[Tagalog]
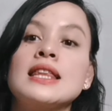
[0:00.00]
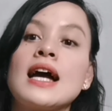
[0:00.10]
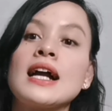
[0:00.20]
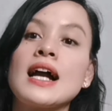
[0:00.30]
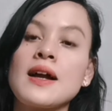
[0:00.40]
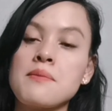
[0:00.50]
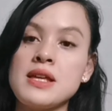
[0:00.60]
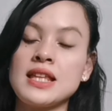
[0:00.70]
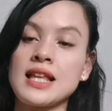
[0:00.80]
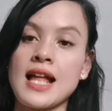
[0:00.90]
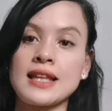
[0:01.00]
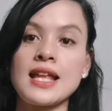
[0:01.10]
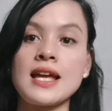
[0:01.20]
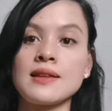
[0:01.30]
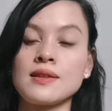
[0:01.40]
na gagamitin
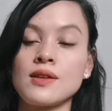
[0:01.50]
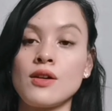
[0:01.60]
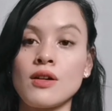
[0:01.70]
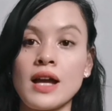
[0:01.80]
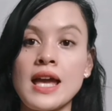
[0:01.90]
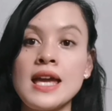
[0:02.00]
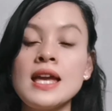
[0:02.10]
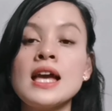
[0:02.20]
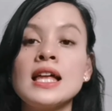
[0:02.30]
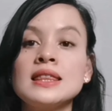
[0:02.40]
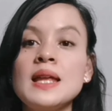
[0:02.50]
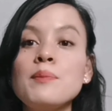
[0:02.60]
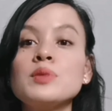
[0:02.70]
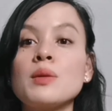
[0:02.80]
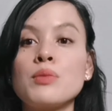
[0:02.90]
natin. Okay?
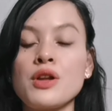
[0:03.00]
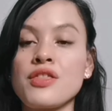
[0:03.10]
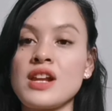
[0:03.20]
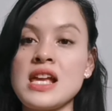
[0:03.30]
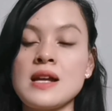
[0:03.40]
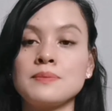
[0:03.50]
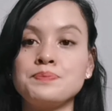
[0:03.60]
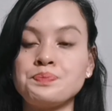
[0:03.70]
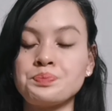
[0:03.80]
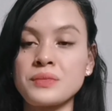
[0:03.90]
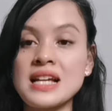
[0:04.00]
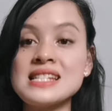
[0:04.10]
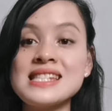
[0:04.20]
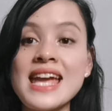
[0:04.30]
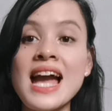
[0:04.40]
Tip number 3.
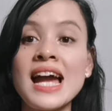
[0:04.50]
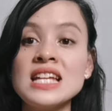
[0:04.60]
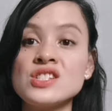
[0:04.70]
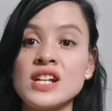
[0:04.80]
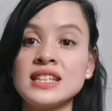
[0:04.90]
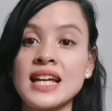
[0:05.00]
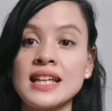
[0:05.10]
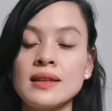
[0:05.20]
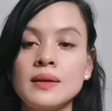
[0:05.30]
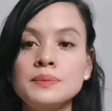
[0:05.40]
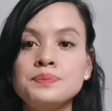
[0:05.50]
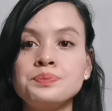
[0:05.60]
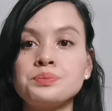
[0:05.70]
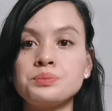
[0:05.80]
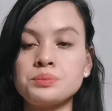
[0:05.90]
Stay hydrated.
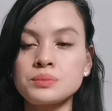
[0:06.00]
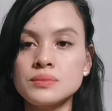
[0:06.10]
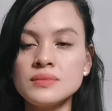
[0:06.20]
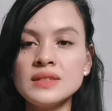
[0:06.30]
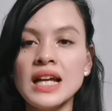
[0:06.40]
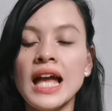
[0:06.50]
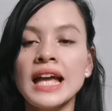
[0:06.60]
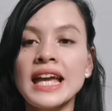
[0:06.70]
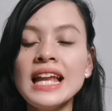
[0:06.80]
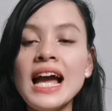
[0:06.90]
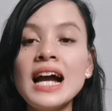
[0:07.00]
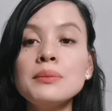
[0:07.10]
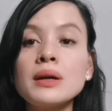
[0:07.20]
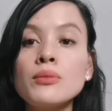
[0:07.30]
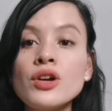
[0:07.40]

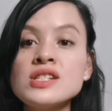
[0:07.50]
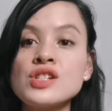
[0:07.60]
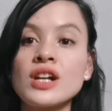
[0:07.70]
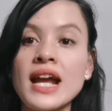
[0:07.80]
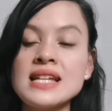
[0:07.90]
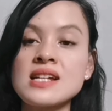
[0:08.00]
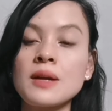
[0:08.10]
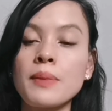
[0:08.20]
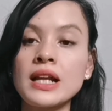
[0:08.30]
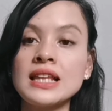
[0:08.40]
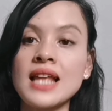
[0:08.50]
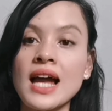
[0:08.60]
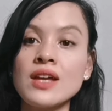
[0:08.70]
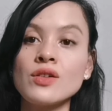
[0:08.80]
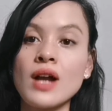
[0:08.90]
Kailangan mag-moisturizer pa rin
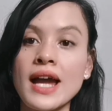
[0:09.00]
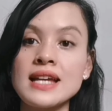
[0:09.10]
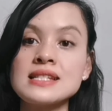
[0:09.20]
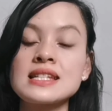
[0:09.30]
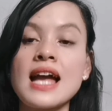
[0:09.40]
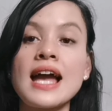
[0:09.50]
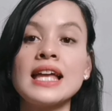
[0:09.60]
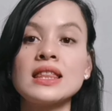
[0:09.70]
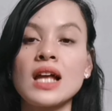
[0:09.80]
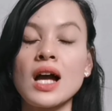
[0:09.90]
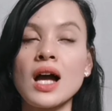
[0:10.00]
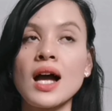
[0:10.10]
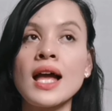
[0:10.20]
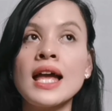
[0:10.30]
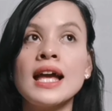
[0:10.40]
tayo guys kahit
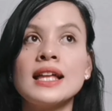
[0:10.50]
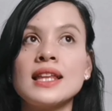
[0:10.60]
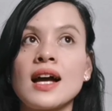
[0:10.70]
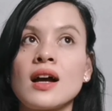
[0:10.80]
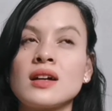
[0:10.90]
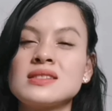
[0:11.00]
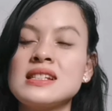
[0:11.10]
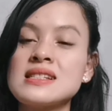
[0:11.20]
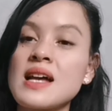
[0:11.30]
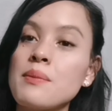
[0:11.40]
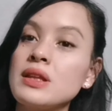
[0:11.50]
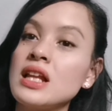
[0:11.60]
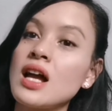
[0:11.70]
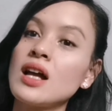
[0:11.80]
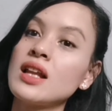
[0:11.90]
na na sinasabi
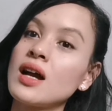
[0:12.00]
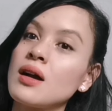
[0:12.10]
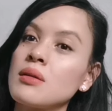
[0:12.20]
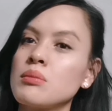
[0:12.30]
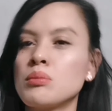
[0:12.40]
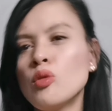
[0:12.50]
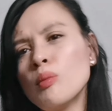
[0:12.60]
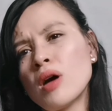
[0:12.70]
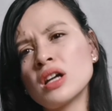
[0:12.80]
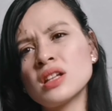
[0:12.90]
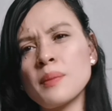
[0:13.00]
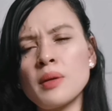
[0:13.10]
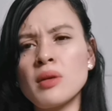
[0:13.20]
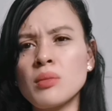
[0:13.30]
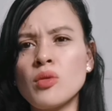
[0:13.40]
nila na kung bakit ka
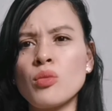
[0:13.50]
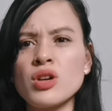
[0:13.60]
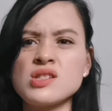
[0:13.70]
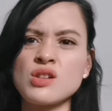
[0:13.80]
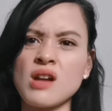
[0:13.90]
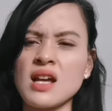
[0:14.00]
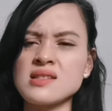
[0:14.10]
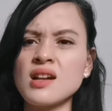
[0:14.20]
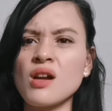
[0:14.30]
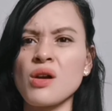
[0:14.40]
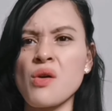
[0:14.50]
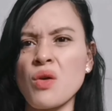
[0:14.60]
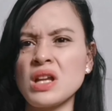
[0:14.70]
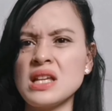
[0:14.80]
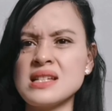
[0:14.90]
pa magmo-moisturizer or
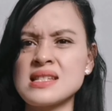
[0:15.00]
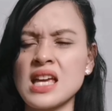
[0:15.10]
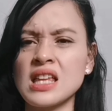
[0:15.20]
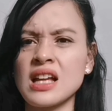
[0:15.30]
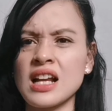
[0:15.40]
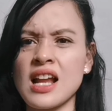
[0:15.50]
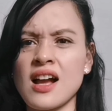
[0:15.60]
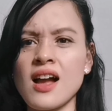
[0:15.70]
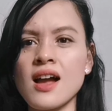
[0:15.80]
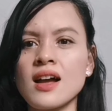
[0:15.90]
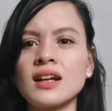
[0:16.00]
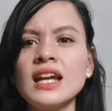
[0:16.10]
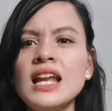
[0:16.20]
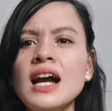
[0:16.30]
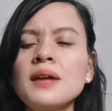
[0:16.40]
oily skin ka na nga,
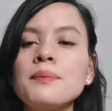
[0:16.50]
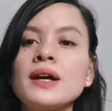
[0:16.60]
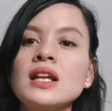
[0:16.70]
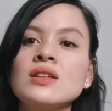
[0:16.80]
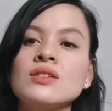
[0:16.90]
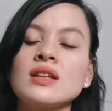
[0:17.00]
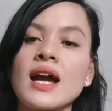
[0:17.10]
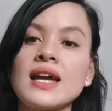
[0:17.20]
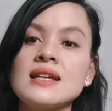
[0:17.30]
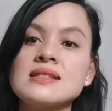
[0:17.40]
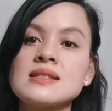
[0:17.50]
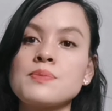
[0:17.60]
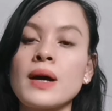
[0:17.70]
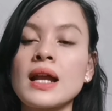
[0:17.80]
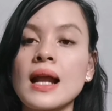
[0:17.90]
kailangan pa rin yun
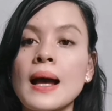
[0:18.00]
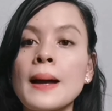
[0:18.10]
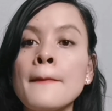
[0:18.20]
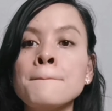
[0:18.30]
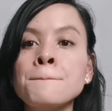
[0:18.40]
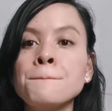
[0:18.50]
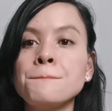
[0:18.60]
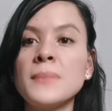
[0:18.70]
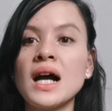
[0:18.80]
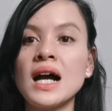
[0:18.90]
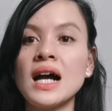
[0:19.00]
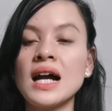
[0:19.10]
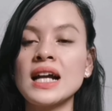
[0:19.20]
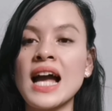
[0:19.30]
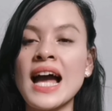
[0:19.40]
guys para
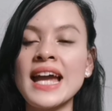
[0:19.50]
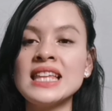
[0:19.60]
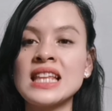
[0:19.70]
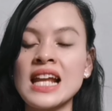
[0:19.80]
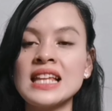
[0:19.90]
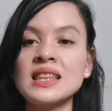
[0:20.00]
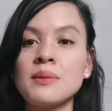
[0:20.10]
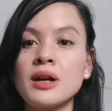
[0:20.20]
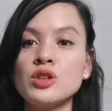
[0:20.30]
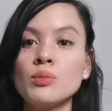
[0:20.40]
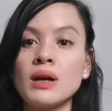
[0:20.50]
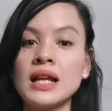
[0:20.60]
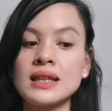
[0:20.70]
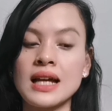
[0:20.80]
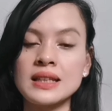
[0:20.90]
mag-hydrate naman yung
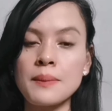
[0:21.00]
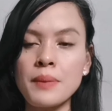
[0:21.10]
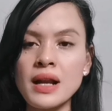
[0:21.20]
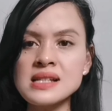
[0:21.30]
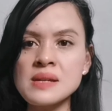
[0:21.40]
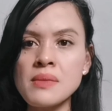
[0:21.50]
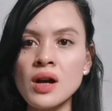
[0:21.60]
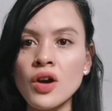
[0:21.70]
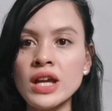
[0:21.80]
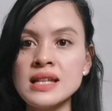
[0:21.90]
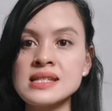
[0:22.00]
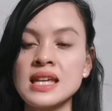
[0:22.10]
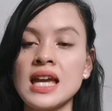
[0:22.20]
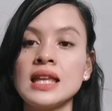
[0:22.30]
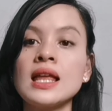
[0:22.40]
balat natin. Para sa mga oily
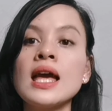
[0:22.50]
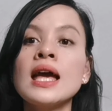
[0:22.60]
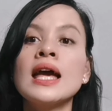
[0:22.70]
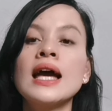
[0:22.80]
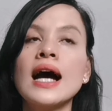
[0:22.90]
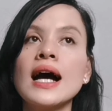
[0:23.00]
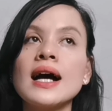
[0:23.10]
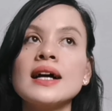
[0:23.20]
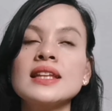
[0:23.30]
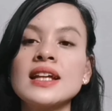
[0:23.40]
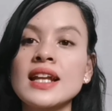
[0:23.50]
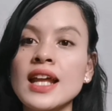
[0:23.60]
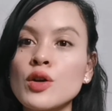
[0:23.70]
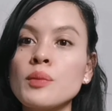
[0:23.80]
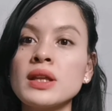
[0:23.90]
skin, uh,
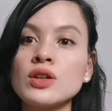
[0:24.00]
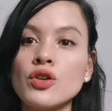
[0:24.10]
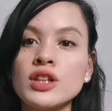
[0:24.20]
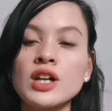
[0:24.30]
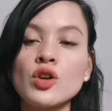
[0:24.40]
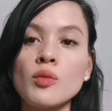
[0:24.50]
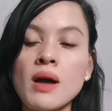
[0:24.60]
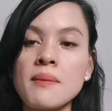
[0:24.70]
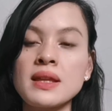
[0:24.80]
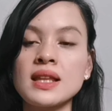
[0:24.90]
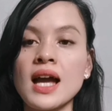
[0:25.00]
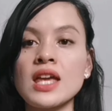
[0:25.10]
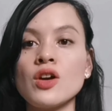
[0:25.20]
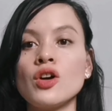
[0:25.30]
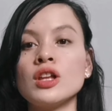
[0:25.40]
nire-recommend ko na gumamit
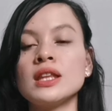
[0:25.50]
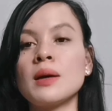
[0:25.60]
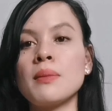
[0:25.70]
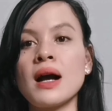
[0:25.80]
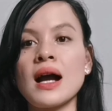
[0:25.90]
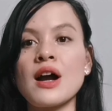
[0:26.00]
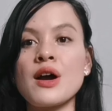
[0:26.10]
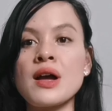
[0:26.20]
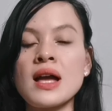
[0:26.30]
kayo ng mga